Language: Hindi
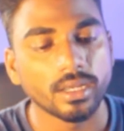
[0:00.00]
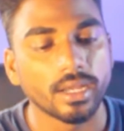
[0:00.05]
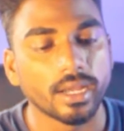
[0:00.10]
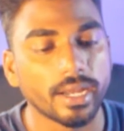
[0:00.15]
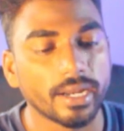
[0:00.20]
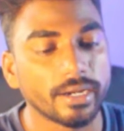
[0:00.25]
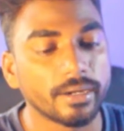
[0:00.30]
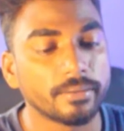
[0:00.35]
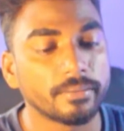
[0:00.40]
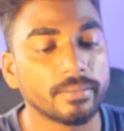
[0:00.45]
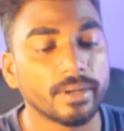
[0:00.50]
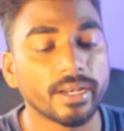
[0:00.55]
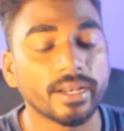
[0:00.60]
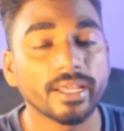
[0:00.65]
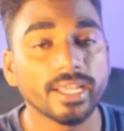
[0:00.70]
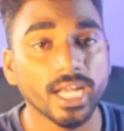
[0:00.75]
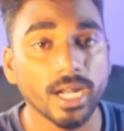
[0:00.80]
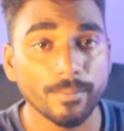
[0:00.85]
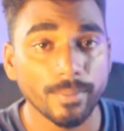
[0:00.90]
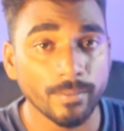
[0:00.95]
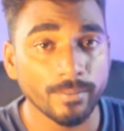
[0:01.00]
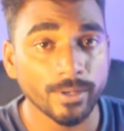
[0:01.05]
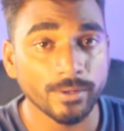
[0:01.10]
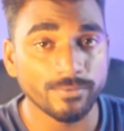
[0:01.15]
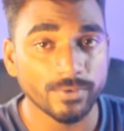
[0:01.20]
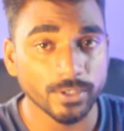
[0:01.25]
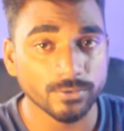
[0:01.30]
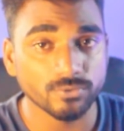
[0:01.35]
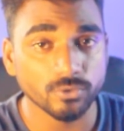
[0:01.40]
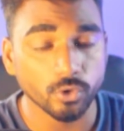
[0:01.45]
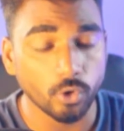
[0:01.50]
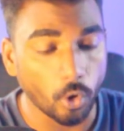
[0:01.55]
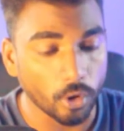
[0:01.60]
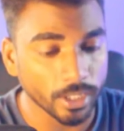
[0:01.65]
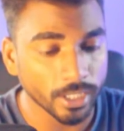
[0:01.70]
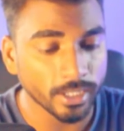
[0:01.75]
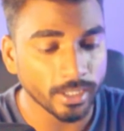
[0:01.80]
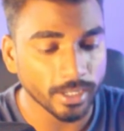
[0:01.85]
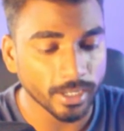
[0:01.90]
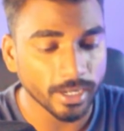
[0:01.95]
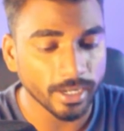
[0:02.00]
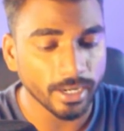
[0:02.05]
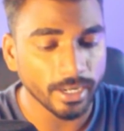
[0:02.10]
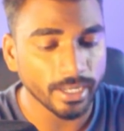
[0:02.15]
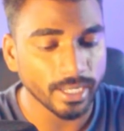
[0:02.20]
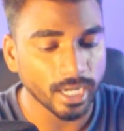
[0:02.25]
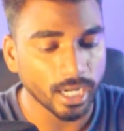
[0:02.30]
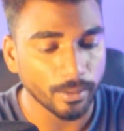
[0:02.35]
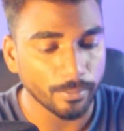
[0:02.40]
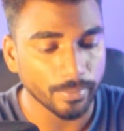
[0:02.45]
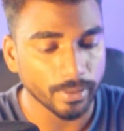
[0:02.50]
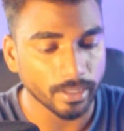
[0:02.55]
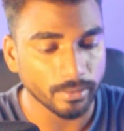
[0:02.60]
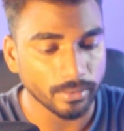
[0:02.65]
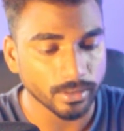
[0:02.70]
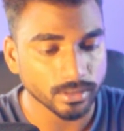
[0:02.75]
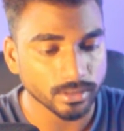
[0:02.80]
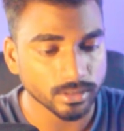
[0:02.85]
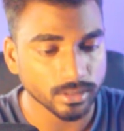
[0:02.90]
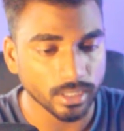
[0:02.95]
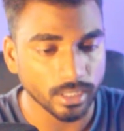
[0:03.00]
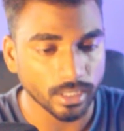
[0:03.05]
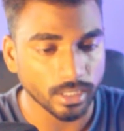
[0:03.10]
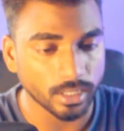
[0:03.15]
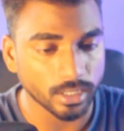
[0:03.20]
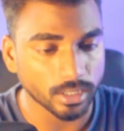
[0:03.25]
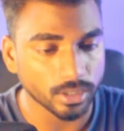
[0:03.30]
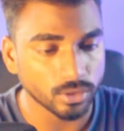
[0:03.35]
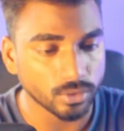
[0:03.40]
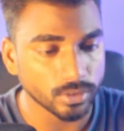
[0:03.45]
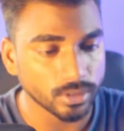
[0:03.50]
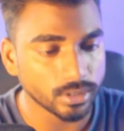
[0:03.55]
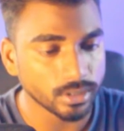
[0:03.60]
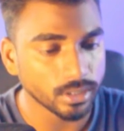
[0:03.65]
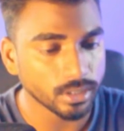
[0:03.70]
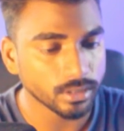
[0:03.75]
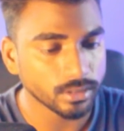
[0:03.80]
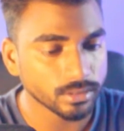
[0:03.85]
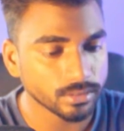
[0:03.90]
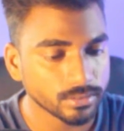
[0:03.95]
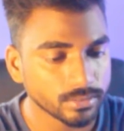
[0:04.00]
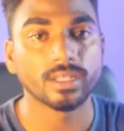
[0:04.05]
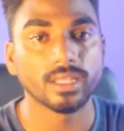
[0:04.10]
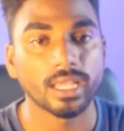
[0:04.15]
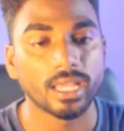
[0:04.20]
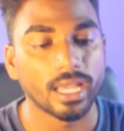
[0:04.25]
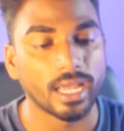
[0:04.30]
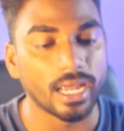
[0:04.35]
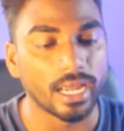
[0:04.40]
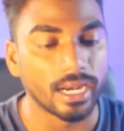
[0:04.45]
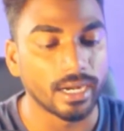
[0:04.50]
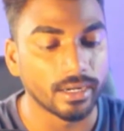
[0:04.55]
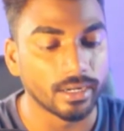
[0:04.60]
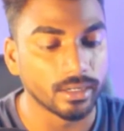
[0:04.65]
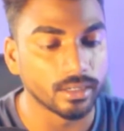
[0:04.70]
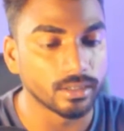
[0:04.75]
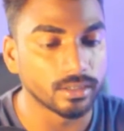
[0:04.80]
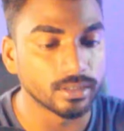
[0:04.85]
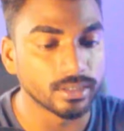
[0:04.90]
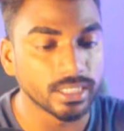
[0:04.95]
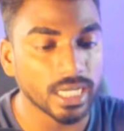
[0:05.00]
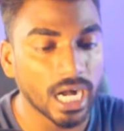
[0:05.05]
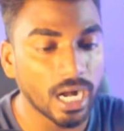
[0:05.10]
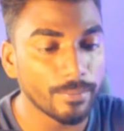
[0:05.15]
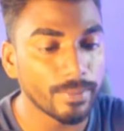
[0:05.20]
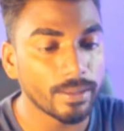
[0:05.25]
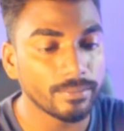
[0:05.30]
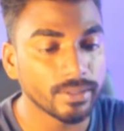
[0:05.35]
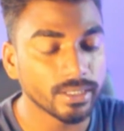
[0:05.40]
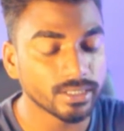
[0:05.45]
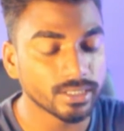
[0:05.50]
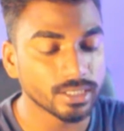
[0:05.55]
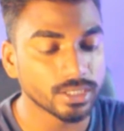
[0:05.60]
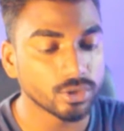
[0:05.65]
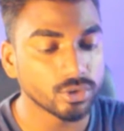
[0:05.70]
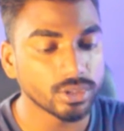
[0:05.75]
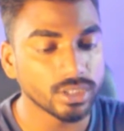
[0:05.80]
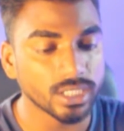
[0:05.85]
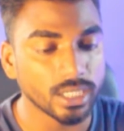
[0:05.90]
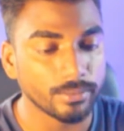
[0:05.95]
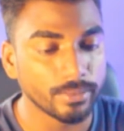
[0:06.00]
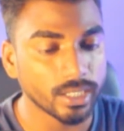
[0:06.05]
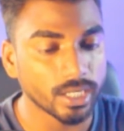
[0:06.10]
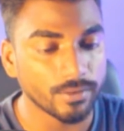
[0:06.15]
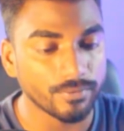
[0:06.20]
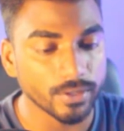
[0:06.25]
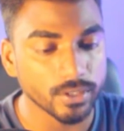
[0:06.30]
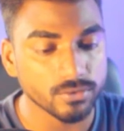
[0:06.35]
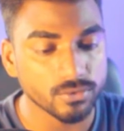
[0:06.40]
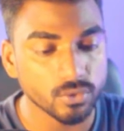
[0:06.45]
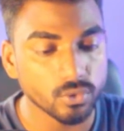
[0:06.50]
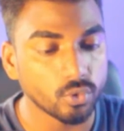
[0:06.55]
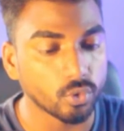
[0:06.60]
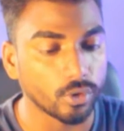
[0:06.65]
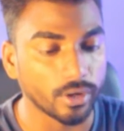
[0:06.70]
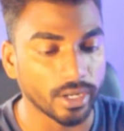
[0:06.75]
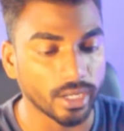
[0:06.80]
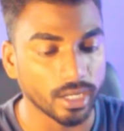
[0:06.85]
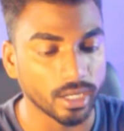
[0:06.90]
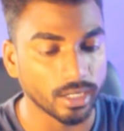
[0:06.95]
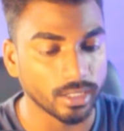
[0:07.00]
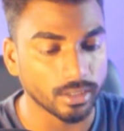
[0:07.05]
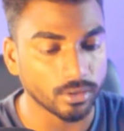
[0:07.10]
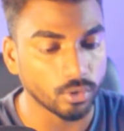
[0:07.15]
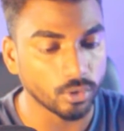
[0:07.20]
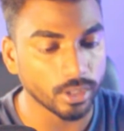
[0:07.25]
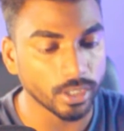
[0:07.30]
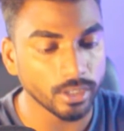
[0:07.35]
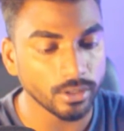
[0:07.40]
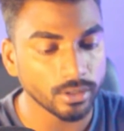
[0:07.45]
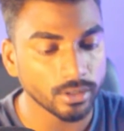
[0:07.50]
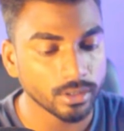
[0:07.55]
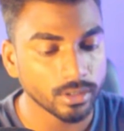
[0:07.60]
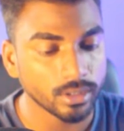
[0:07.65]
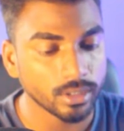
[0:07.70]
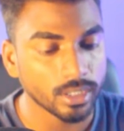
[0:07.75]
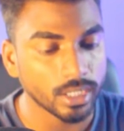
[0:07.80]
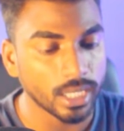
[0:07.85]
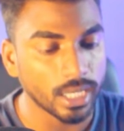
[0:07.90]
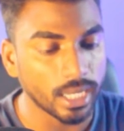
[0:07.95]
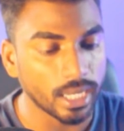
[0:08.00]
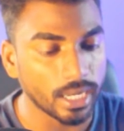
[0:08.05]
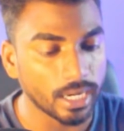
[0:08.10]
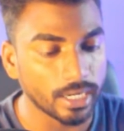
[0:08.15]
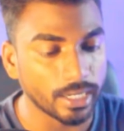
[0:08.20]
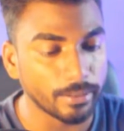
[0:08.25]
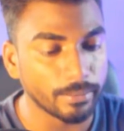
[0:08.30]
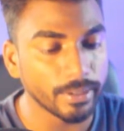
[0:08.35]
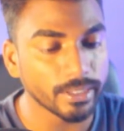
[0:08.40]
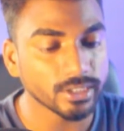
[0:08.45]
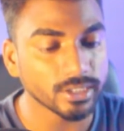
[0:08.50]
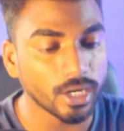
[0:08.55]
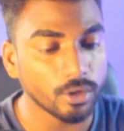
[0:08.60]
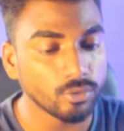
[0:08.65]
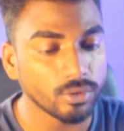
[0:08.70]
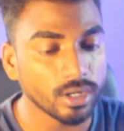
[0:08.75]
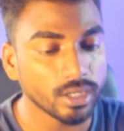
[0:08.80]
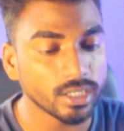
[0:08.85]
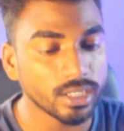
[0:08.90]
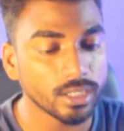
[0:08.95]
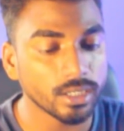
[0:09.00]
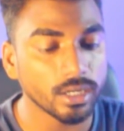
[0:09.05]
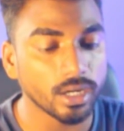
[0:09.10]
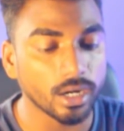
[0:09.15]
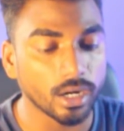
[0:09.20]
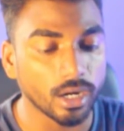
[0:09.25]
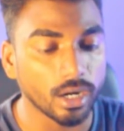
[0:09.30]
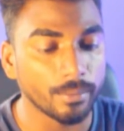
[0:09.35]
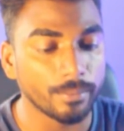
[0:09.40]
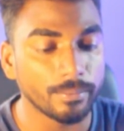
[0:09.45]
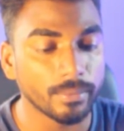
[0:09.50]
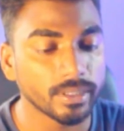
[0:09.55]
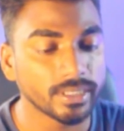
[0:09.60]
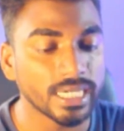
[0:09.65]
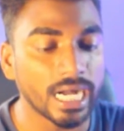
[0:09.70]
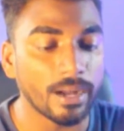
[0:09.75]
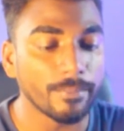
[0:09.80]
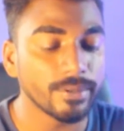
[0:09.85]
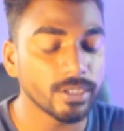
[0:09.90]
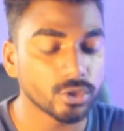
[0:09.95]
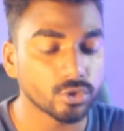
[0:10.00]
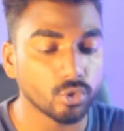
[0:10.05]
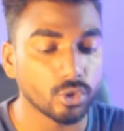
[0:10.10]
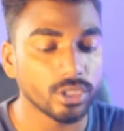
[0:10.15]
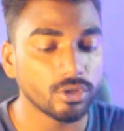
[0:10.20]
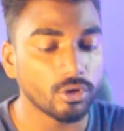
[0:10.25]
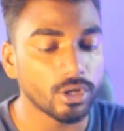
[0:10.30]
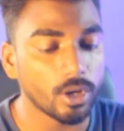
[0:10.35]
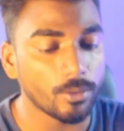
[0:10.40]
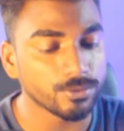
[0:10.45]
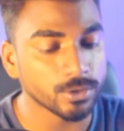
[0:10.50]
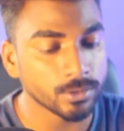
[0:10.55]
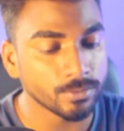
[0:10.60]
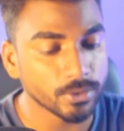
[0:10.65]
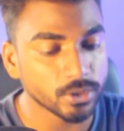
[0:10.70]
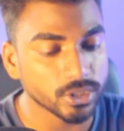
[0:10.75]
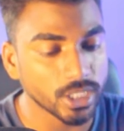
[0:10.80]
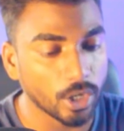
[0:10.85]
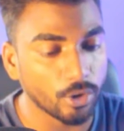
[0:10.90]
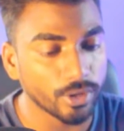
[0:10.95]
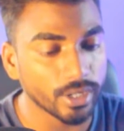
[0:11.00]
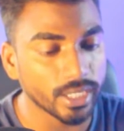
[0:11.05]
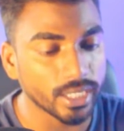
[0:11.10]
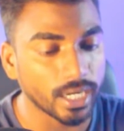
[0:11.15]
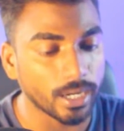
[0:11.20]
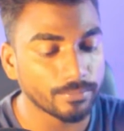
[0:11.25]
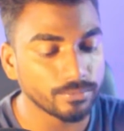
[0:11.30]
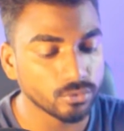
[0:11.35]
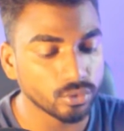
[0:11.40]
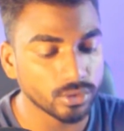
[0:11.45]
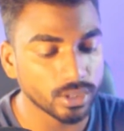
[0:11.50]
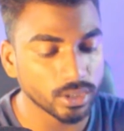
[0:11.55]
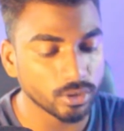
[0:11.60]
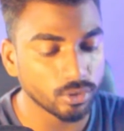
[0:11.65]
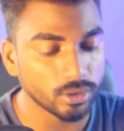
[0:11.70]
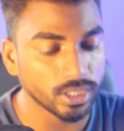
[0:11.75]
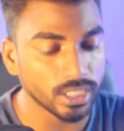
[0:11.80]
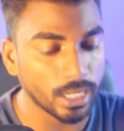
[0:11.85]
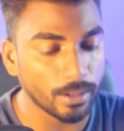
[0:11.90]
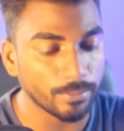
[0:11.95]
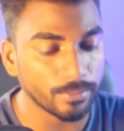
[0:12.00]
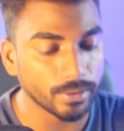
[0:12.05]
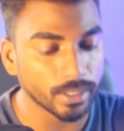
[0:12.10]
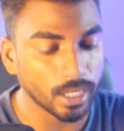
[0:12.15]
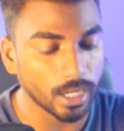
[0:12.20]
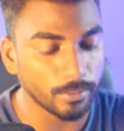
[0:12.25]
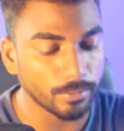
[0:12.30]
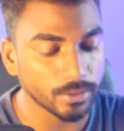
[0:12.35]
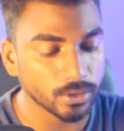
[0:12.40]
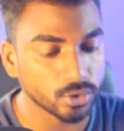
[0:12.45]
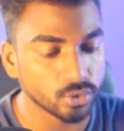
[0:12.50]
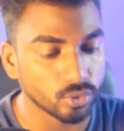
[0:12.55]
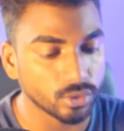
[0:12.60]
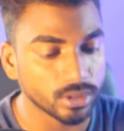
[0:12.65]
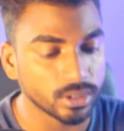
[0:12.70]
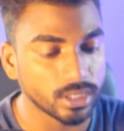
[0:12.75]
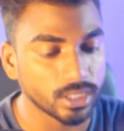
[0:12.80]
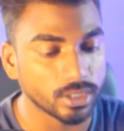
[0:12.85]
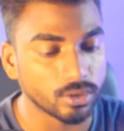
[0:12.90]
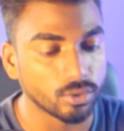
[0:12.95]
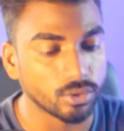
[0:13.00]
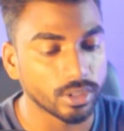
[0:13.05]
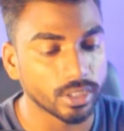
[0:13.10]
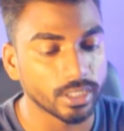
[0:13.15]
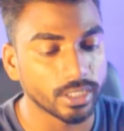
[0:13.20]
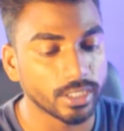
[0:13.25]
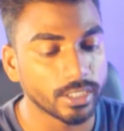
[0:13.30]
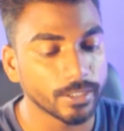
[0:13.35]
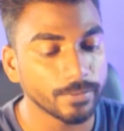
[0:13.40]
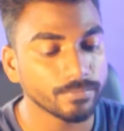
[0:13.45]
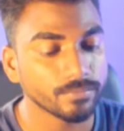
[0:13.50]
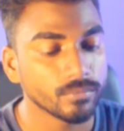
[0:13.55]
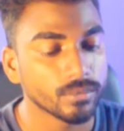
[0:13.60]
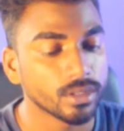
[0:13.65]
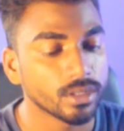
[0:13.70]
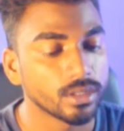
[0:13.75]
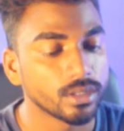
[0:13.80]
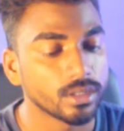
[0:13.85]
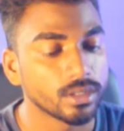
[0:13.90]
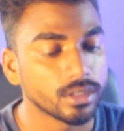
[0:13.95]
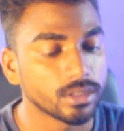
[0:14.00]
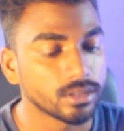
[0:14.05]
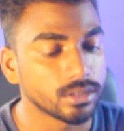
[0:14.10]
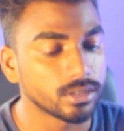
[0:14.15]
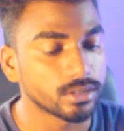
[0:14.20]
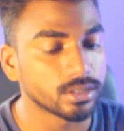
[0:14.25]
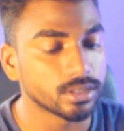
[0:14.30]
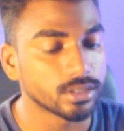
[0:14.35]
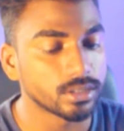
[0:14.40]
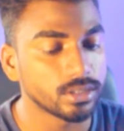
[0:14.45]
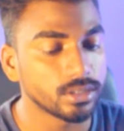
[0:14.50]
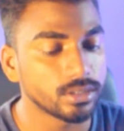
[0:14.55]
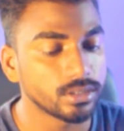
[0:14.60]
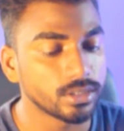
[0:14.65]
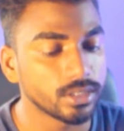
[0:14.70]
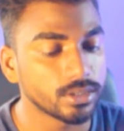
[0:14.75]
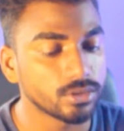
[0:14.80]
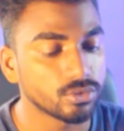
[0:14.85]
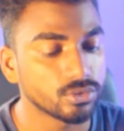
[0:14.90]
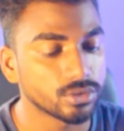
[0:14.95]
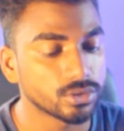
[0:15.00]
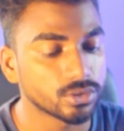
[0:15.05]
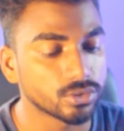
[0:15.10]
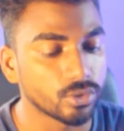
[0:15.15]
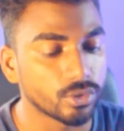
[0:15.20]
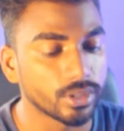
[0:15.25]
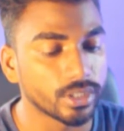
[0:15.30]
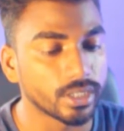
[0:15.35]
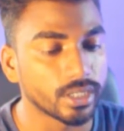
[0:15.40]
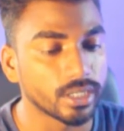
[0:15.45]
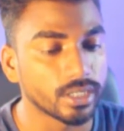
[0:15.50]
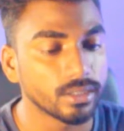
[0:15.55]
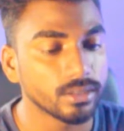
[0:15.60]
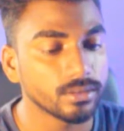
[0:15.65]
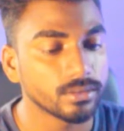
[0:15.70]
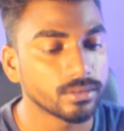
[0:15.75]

एंड मैंने यहाँ पे अपनी फेसबुक लॉगिन कर लिया यहाँ पे बस क्लिक कर दो भैया एंड यहाँ पे आप देख सकते हो कि ये मेरा फेसबुक खुल गया ओके एंड मैं चाहूँगा कि यहाँ पे स्टोरी वाले ऑप्शन पे जाओगे आप तो देखोगे आप यहाँ पे स्टोरी देखोगे ठीक है जैसे कि ये जो स्टोरी है